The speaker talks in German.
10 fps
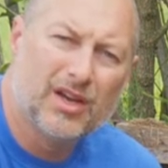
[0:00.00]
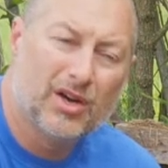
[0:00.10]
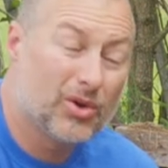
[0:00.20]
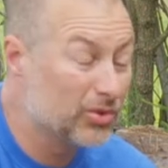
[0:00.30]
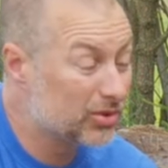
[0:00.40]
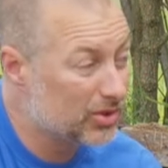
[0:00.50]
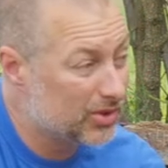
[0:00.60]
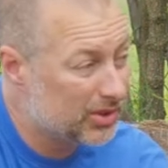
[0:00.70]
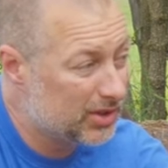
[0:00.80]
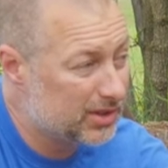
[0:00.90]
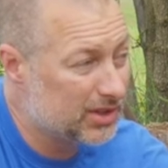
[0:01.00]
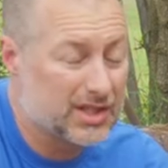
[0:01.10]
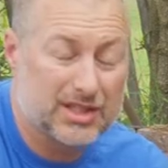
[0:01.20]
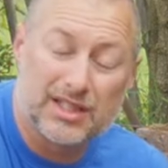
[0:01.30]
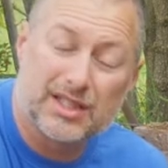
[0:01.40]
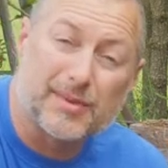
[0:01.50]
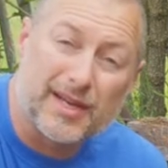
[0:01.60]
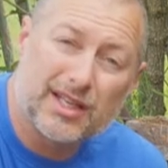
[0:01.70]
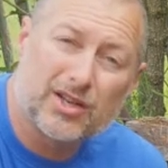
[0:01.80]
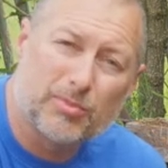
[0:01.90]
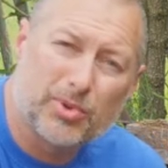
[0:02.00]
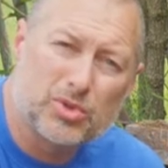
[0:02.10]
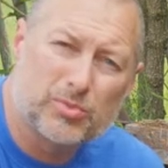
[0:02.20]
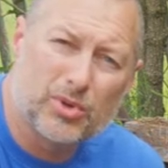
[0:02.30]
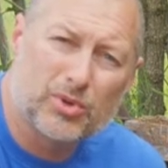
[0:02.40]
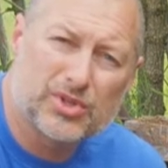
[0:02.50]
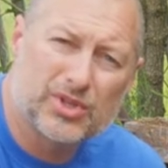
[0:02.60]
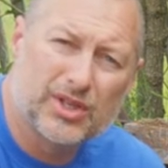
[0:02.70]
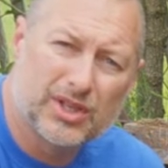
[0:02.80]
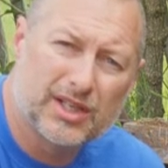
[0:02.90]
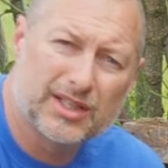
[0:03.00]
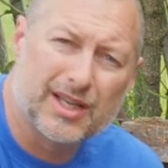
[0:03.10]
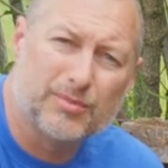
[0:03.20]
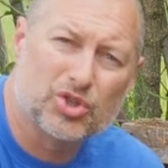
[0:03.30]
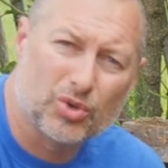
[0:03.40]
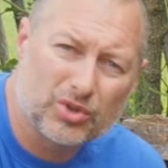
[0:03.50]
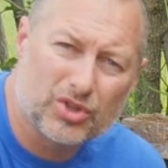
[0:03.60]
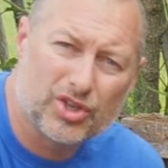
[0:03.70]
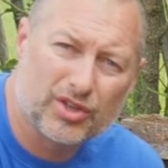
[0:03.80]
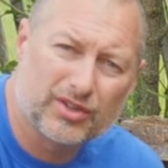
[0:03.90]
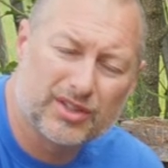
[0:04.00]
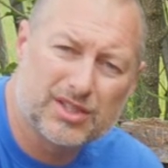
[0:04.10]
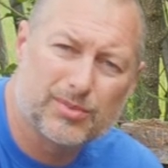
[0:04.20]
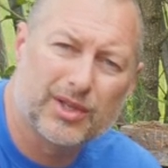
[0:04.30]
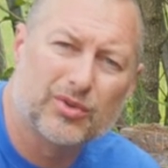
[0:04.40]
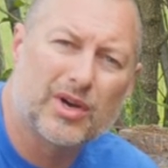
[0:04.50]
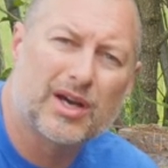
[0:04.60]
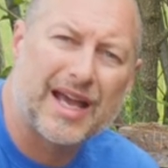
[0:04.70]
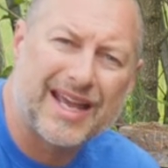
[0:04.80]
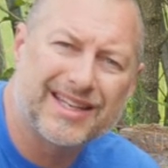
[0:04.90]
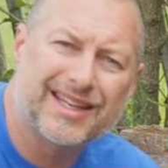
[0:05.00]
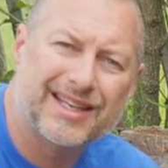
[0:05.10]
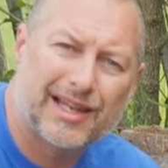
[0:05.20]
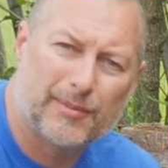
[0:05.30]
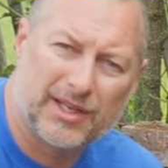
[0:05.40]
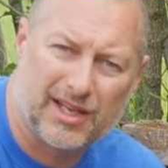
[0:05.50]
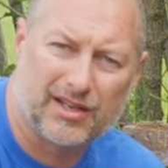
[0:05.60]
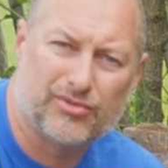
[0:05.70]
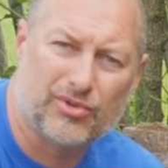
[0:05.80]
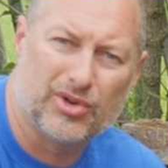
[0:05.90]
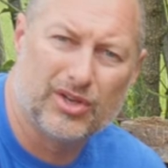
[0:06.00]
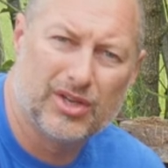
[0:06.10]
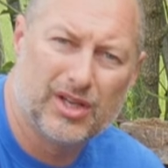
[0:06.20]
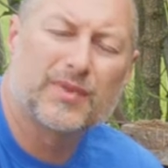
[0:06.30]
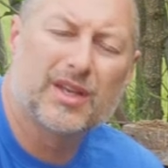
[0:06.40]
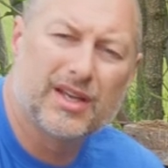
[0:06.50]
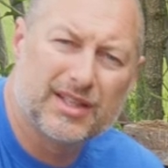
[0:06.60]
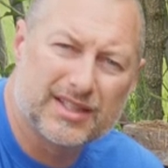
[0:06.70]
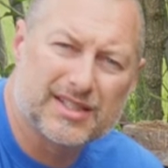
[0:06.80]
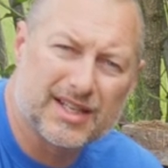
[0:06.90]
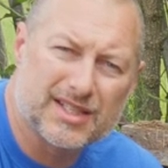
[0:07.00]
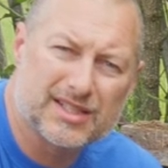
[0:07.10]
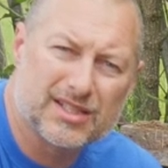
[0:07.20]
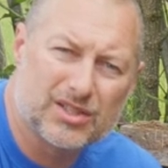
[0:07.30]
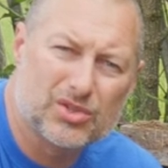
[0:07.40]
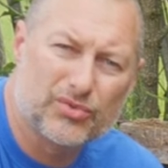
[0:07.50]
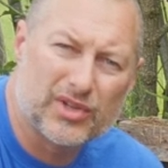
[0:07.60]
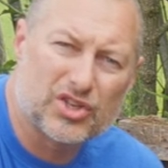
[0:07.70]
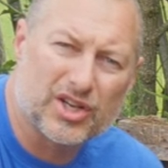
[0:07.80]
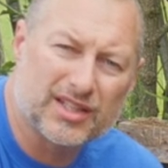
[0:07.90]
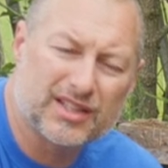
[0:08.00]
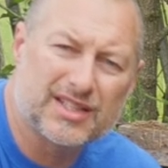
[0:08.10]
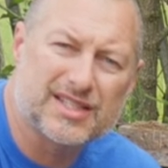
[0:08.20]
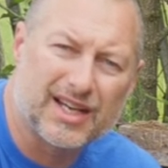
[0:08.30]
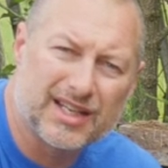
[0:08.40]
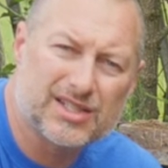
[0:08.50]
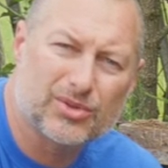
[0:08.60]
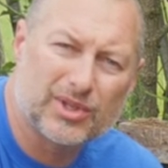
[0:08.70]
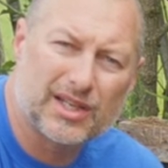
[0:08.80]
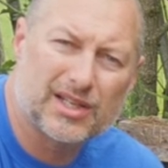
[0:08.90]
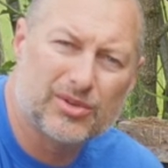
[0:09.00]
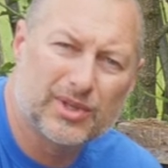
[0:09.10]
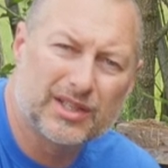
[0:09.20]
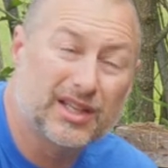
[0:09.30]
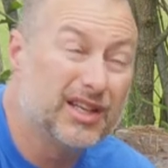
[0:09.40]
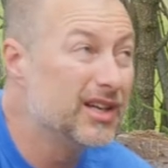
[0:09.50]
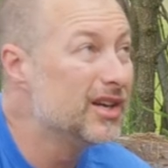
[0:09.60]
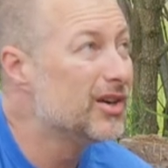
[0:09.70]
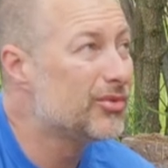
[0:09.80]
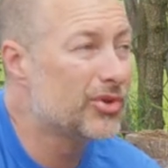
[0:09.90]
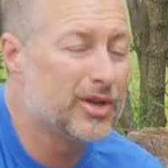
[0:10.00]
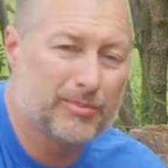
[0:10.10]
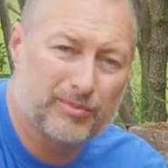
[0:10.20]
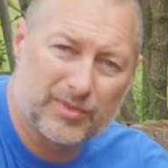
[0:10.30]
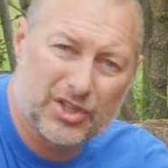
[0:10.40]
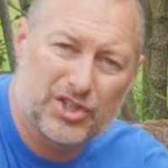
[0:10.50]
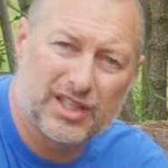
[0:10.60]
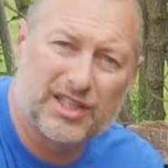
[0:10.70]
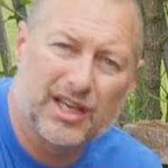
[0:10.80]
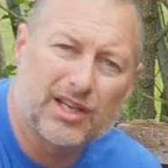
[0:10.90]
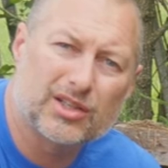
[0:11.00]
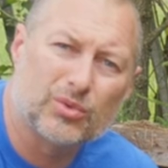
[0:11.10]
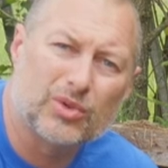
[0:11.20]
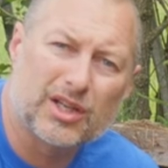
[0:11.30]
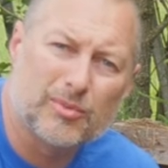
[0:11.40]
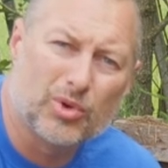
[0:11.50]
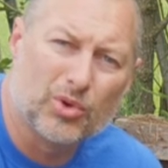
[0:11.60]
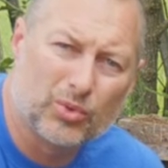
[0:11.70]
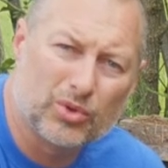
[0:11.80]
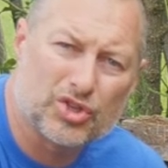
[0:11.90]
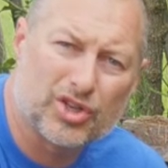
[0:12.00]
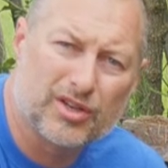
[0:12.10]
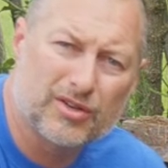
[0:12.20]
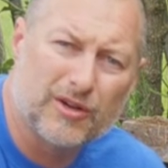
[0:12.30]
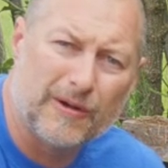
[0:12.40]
Und die zweite Kompostbox, die im Schatten gestanden ist, war nur ein Drittel mit Erde voll. Das heißt, zu viel Schatten ist auch nicht sonderlich gut. Vor allem, der steht direkt unter dem Holunderstrauch,